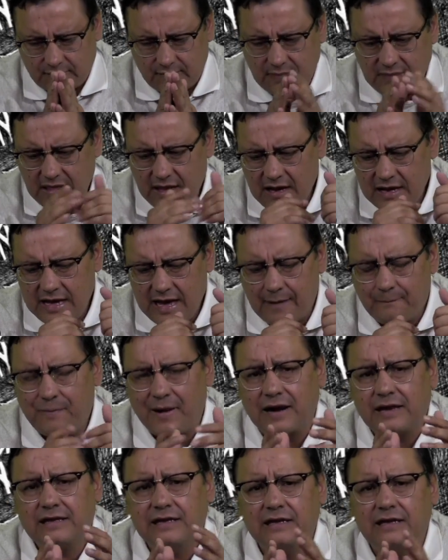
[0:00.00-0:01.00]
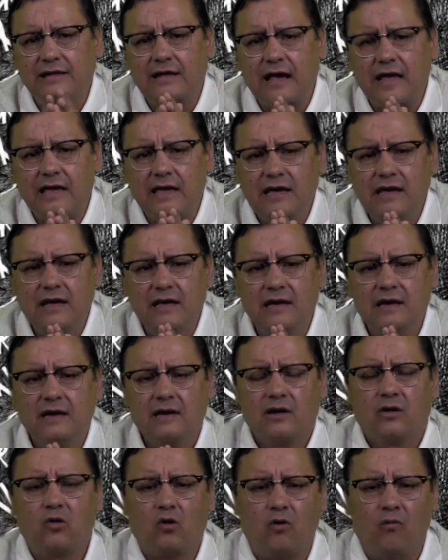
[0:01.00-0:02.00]
y a partir de allí,
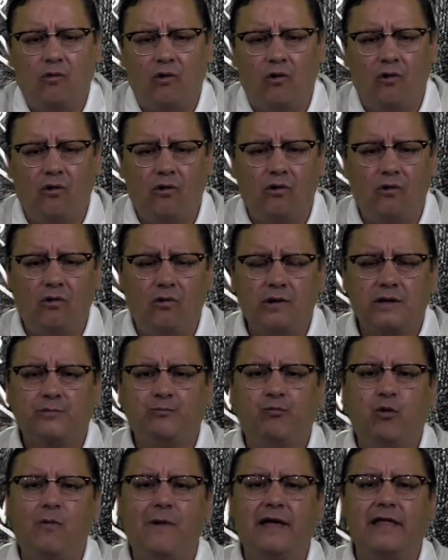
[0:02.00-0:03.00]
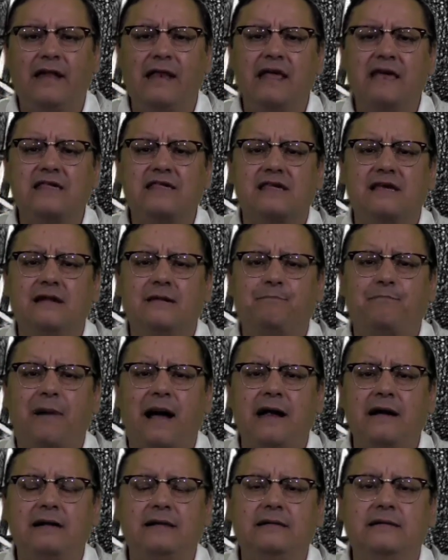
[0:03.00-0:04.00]
como espuma de leche, el
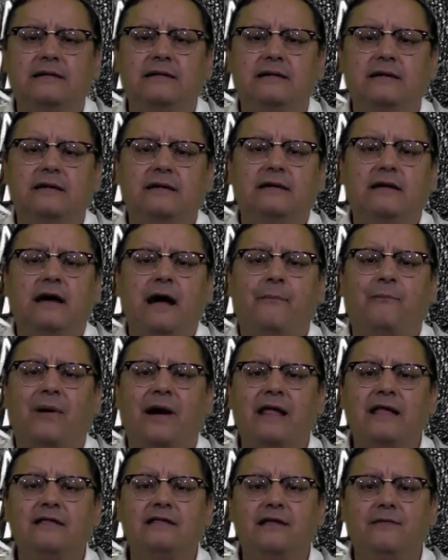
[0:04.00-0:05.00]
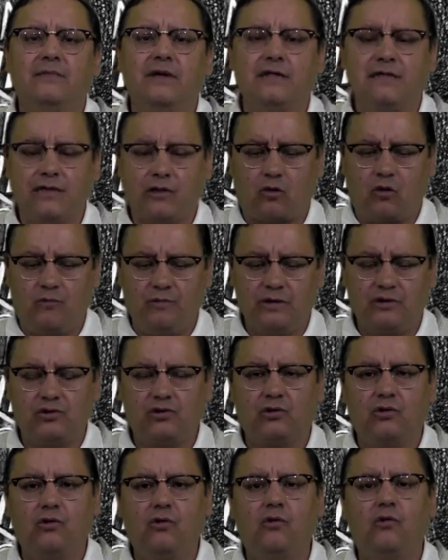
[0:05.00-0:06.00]
PAN aparentemente
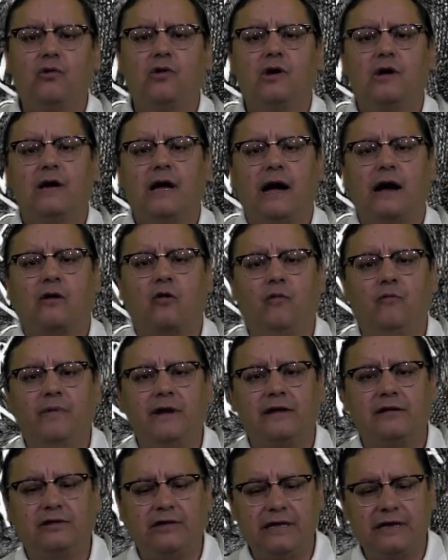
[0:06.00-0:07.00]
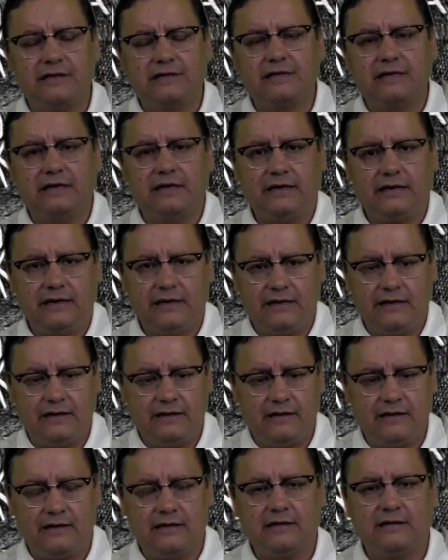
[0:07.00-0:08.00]
comenzó a convertirse en
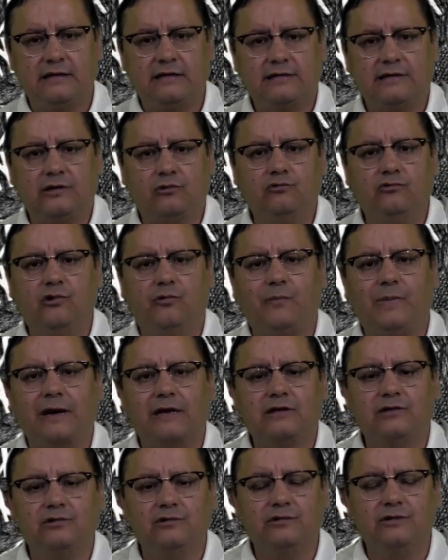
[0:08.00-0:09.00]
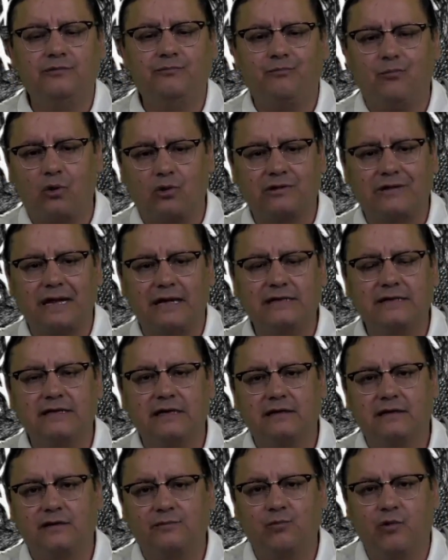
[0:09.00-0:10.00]
el segundo partido de importancia
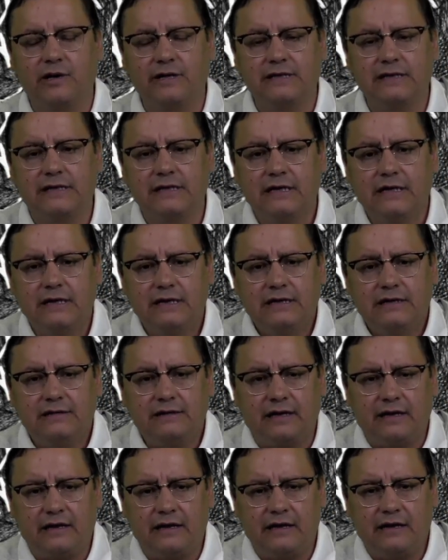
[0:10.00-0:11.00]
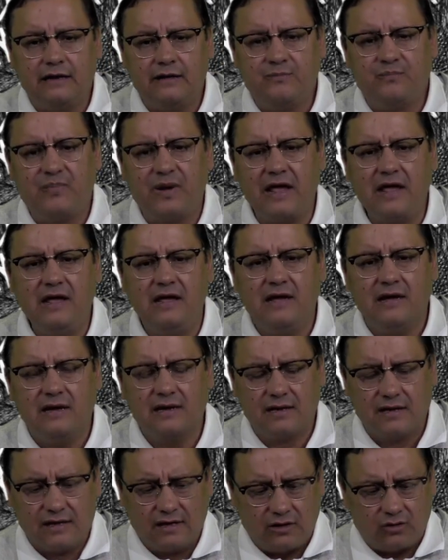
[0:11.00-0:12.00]
después del PRI,
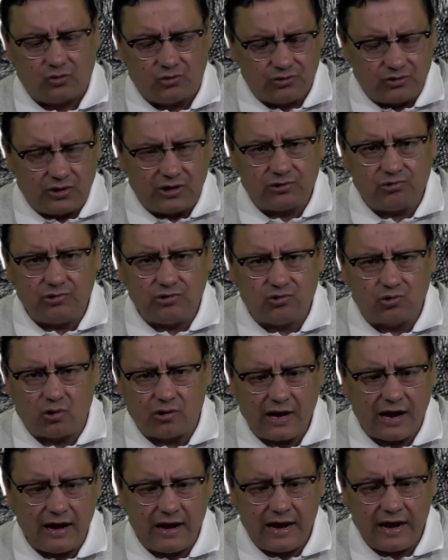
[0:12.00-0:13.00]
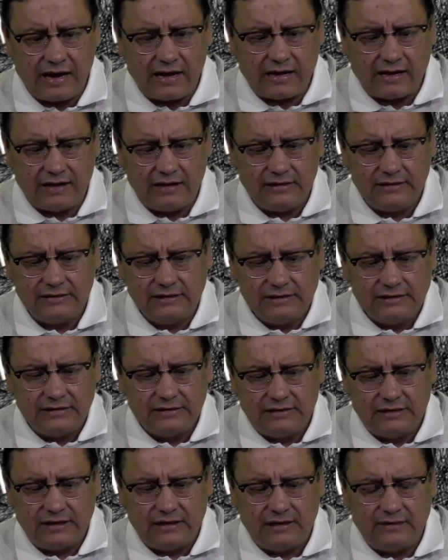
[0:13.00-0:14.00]
con toda su historia negra
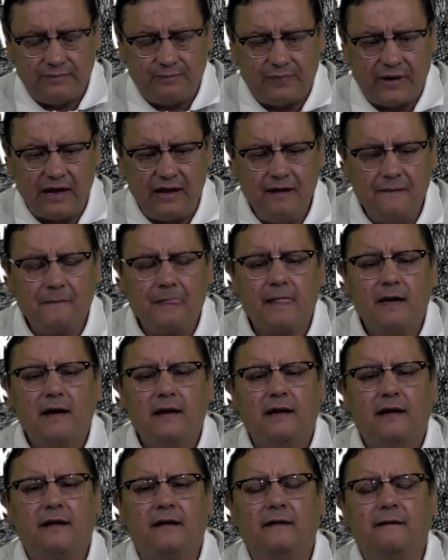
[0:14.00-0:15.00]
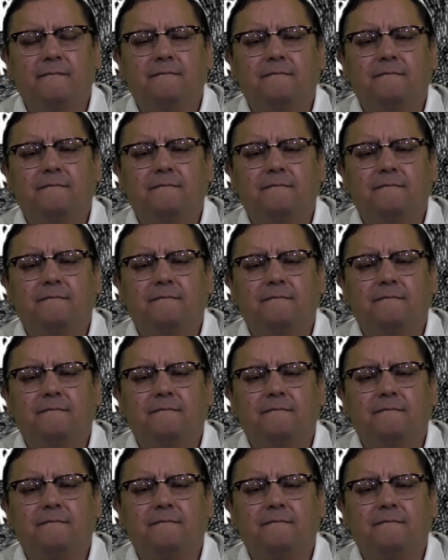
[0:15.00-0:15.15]
del PRI. Eh,